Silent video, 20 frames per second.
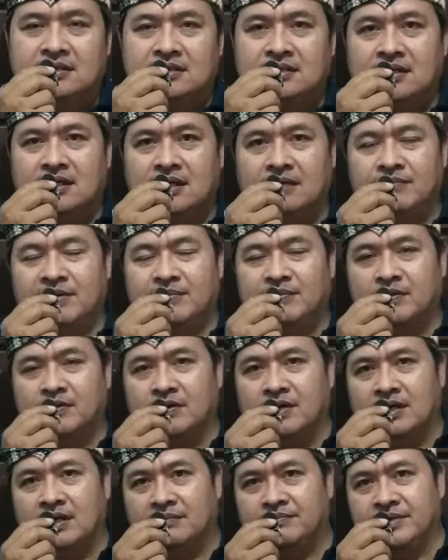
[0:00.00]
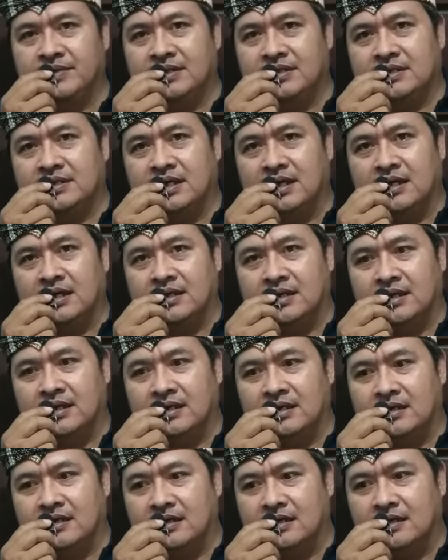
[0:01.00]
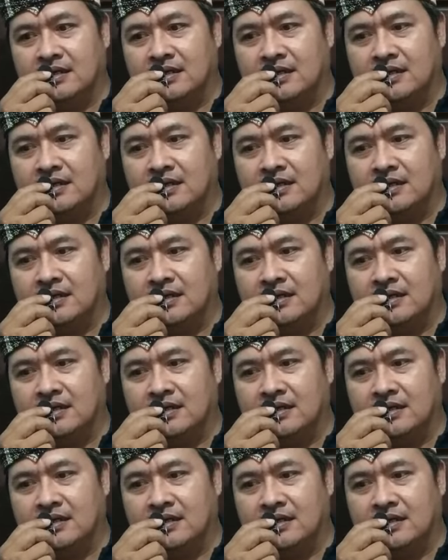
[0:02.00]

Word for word: Habib Toha bin Yahya.